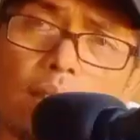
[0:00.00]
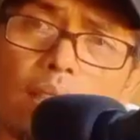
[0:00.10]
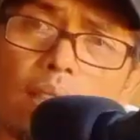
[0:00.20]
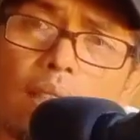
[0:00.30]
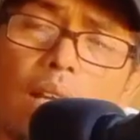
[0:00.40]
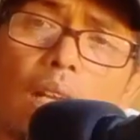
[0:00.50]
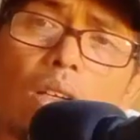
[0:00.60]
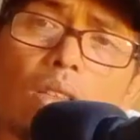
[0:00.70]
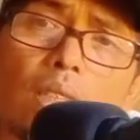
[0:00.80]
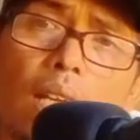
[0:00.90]
jadi
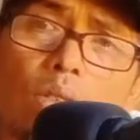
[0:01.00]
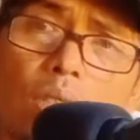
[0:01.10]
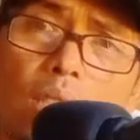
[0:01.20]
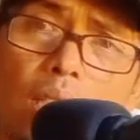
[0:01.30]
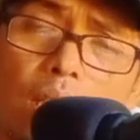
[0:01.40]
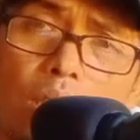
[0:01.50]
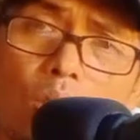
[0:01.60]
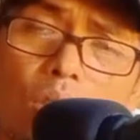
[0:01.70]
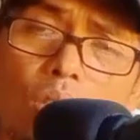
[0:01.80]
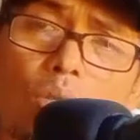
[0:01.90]
kalau 100
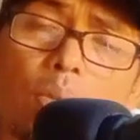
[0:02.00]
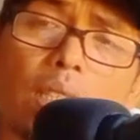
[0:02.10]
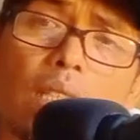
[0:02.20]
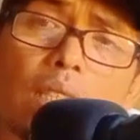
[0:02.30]
triliun itu bisa